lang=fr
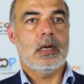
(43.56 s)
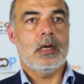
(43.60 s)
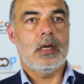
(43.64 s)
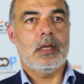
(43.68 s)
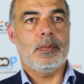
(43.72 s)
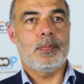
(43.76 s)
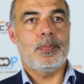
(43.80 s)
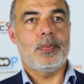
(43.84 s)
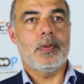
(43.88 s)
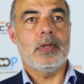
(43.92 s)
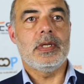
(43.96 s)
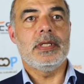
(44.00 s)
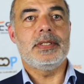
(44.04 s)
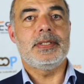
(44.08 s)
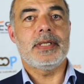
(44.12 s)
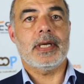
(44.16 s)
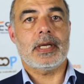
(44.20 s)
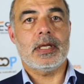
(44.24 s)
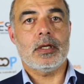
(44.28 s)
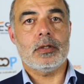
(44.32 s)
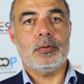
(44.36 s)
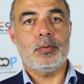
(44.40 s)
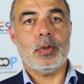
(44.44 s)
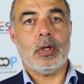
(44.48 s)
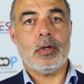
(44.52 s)
Les,
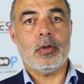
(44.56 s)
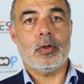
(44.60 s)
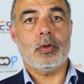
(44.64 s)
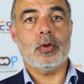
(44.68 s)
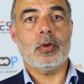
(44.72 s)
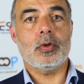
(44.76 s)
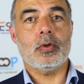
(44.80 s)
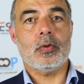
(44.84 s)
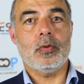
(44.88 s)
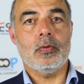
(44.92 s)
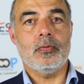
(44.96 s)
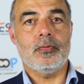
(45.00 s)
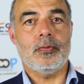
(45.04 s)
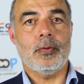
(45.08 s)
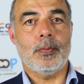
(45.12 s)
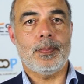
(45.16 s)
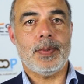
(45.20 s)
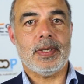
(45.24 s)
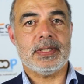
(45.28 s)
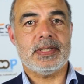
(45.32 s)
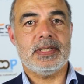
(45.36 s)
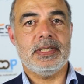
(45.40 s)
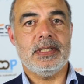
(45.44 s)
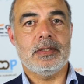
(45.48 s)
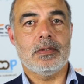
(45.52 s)
territoires ruraux
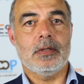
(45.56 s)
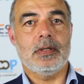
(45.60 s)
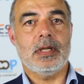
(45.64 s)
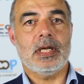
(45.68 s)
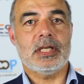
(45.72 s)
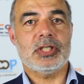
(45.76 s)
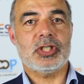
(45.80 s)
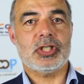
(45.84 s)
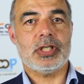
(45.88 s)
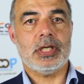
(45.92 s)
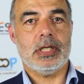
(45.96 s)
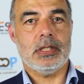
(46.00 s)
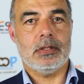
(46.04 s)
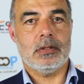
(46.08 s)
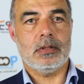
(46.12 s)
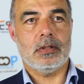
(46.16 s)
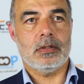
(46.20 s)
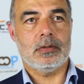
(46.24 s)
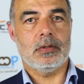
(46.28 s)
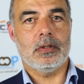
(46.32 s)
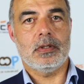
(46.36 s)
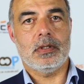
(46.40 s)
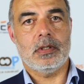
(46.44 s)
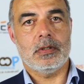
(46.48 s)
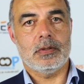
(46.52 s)
font partie de la
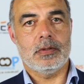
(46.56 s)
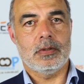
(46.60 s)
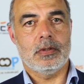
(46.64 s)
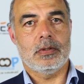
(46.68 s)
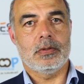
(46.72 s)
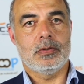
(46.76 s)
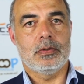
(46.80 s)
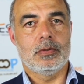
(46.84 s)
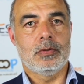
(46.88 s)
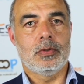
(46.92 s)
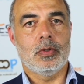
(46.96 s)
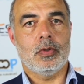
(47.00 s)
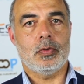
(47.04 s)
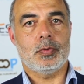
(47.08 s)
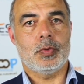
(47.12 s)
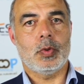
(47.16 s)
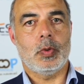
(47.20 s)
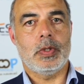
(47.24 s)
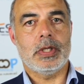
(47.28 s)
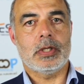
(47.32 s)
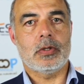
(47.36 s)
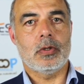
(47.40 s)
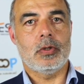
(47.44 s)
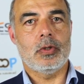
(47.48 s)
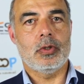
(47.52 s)
chaîne
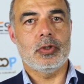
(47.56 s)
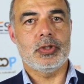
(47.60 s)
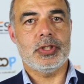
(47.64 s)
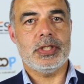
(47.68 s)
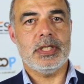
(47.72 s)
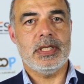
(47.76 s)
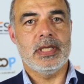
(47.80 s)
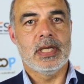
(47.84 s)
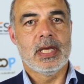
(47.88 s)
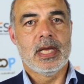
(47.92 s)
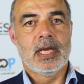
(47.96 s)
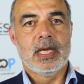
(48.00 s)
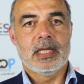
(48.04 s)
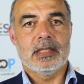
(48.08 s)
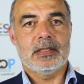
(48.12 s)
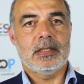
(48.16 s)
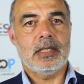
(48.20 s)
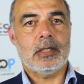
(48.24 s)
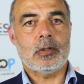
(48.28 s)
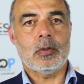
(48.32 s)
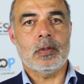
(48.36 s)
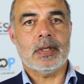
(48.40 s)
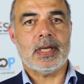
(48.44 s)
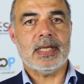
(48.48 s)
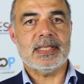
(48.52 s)
de, l'écologie.
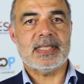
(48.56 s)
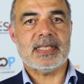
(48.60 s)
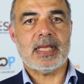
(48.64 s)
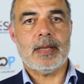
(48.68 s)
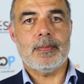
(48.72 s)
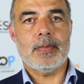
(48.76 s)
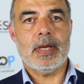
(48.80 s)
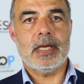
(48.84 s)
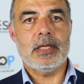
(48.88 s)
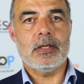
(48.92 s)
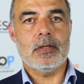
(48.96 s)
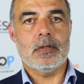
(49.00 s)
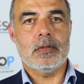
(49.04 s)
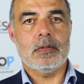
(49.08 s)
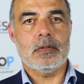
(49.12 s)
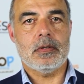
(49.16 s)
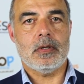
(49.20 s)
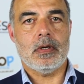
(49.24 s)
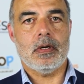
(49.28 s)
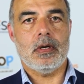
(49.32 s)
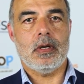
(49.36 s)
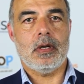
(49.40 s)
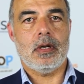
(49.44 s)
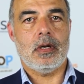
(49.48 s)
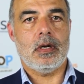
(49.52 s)
Dès qu'on casse un
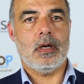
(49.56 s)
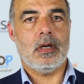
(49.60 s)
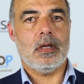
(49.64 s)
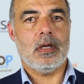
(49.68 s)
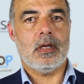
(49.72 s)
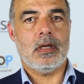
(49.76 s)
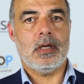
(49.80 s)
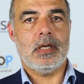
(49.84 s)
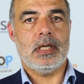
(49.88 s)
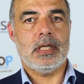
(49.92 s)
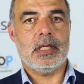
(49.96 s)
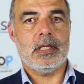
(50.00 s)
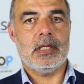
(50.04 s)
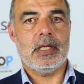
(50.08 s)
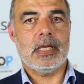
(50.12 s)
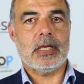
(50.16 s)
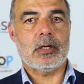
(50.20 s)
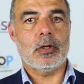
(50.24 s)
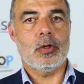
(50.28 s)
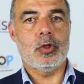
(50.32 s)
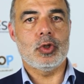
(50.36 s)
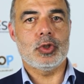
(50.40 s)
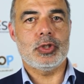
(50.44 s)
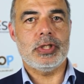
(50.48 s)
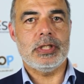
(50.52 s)
maillon, euh,
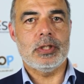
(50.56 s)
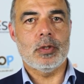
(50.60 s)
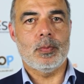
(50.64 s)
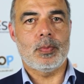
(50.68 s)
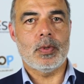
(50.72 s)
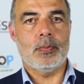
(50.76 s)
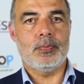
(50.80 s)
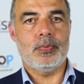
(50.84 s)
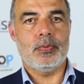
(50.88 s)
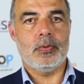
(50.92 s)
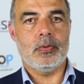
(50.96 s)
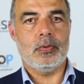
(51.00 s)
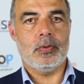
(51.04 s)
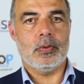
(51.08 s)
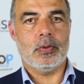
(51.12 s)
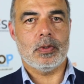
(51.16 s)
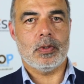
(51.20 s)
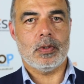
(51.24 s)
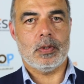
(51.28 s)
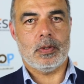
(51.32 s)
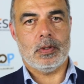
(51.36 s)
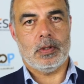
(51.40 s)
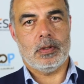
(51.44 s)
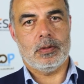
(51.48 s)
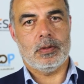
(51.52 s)
l'écologie euh, ne, peut plus,
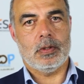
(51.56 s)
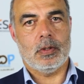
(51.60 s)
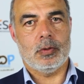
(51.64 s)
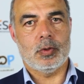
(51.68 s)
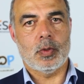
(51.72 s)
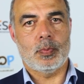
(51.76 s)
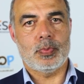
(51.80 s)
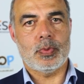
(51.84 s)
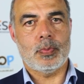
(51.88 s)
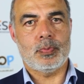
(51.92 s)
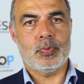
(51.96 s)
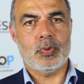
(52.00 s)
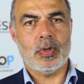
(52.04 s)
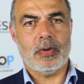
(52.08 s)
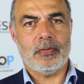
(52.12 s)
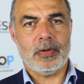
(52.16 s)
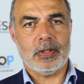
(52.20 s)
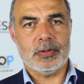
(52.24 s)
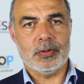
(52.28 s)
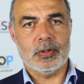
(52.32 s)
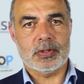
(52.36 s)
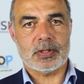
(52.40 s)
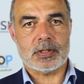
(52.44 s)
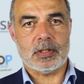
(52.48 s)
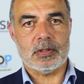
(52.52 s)

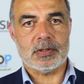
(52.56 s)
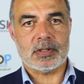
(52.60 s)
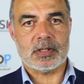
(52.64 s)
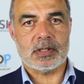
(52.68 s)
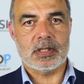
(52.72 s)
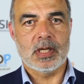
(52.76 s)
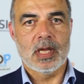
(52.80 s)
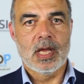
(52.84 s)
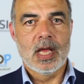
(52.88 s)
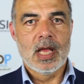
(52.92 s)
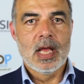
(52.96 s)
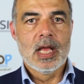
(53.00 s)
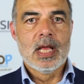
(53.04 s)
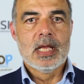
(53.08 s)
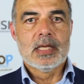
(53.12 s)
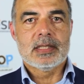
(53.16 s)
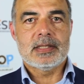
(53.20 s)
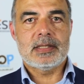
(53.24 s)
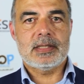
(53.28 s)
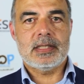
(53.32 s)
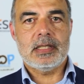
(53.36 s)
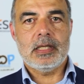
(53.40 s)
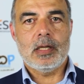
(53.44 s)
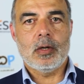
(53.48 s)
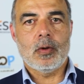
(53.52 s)
avoir de sens.
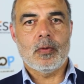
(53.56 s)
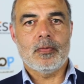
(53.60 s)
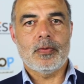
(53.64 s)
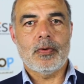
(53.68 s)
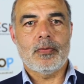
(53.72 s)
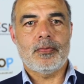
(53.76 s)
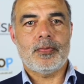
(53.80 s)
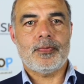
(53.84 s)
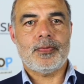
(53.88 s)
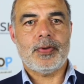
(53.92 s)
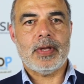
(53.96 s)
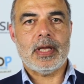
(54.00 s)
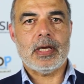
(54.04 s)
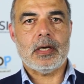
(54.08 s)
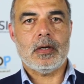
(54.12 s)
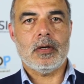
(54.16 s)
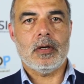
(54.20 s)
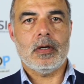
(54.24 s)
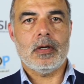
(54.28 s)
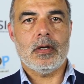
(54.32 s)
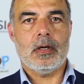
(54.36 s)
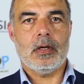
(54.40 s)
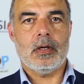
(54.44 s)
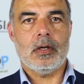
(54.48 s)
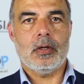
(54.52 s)
Si l'on veut faire
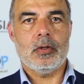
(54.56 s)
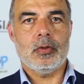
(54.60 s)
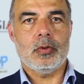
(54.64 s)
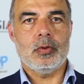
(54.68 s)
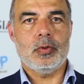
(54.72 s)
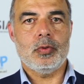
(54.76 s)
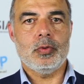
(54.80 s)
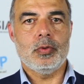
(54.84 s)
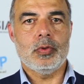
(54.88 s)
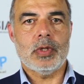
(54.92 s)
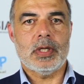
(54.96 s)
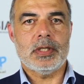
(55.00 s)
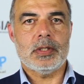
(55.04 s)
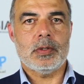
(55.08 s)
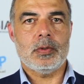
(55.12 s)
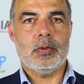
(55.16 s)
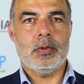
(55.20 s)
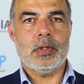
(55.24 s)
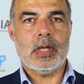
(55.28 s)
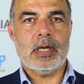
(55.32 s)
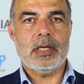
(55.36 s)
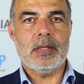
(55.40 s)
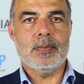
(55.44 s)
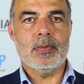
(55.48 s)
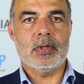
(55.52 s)
euh,
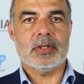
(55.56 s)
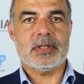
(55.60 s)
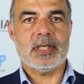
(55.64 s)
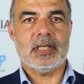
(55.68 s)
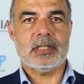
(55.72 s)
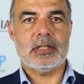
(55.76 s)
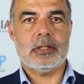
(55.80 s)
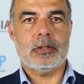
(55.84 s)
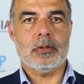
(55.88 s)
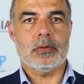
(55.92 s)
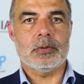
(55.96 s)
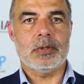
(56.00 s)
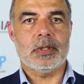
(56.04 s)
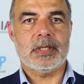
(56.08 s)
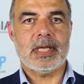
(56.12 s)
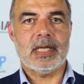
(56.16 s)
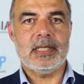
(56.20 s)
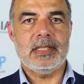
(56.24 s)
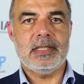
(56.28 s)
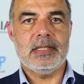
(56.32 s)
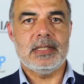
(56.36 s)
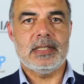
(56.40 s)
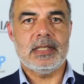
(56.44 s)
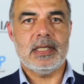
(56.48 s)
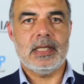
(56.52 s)
une, alimentation de
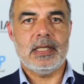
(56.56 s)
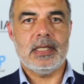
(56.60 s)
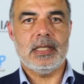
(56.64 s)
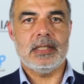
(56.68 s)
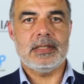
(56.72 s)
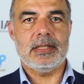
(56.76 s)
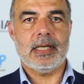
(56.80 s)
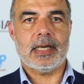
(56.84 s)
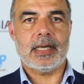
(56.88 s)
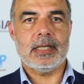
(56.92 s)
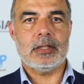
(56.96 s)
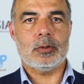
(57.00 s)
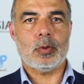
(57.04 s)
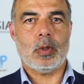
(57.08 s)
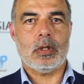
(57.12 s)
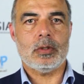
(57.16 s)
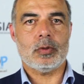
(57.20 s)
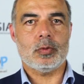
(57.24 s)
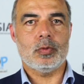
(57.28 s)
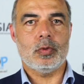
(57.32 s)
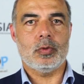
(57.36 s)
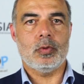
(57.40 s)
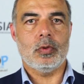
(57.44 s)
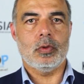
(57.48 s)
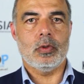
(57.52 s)
qualité, les territoires
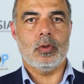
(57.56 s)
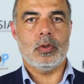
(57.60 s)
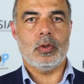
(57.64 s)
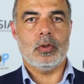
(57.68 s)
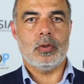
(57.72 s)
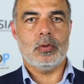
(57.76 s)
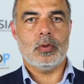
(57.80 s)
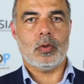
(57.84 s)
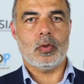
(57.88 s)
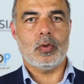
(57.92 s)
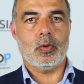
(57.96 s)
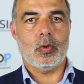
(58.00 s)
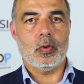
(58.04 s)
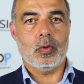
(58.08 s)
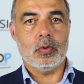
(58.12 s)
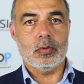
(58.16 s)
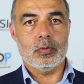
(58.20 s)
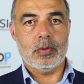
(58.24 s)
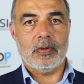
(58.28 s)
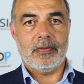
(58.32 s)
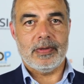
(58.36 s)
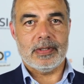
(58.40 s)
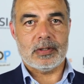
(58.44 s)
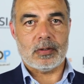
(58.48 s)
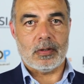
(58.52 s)
ruraux
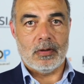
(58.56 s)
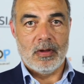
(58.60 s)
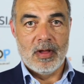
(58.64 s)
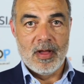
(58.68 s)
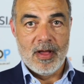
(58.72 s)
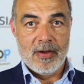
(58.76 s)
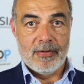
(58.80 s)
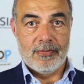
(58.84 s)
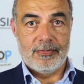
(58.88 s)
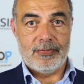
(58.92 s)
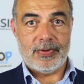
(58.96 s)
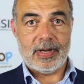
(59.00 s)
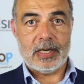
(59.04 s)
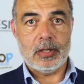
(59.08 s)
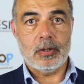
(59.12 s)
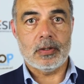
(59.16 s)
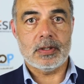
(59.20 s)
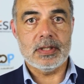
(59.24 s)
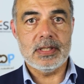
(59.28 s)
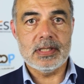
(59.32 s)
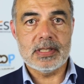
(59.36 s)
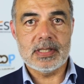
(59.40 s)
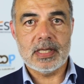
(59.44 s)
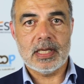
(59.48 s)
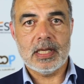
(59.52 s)
doivent être
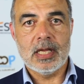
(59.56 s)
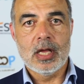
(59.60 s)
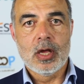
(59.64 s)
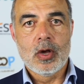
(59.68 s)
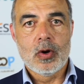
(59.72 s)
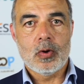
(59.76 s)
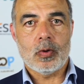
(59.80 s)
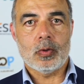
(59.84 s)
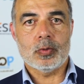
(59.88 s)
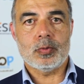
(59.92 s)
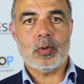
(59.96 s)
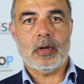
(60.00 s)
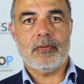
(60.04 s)
valorisés. On